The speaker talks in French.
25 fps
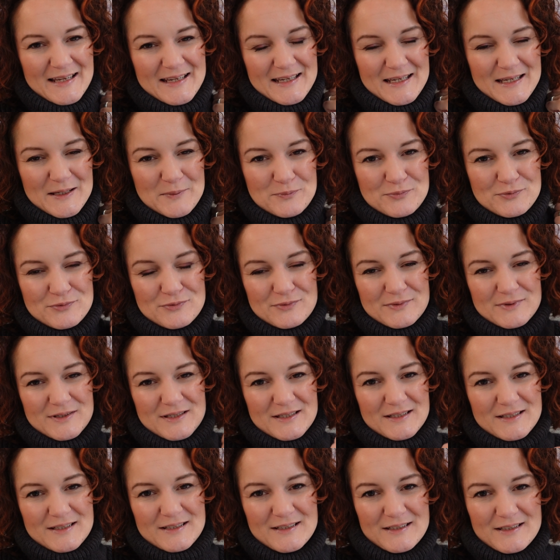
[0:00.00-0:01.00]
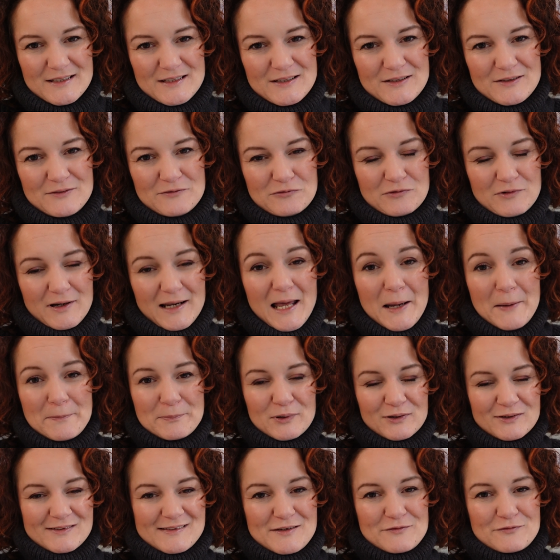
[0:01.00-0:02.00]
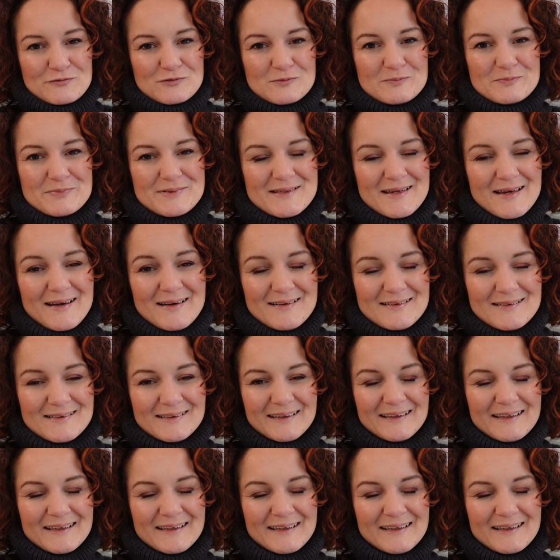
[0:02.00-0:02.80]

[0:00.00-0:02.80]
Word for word: et puis voilà, portez-vous bien.